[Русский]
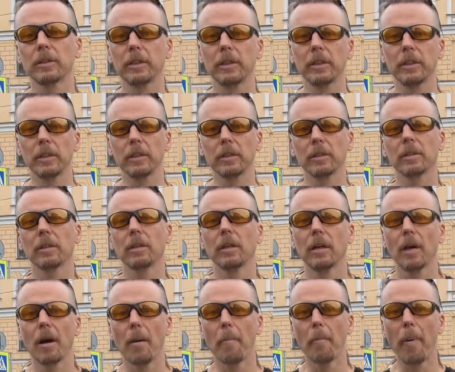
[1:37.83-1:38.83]
три
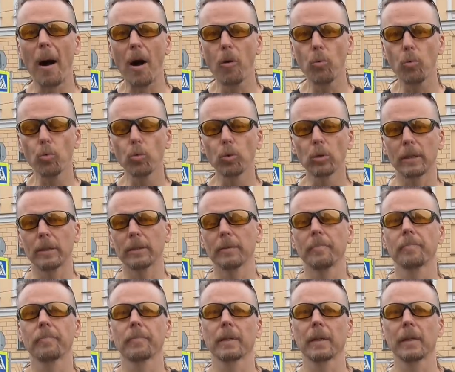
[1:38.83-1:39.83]

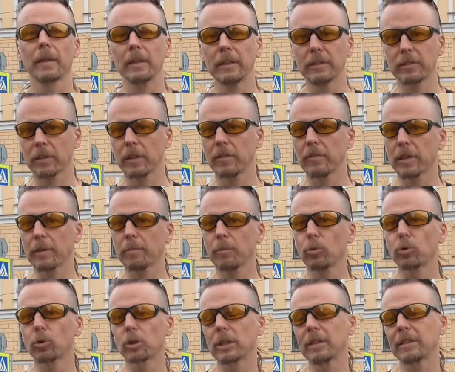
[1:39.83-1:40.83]
баула из
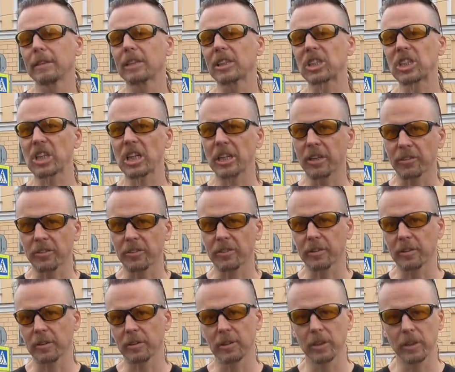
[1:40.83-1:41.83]
верблюжей шерсти.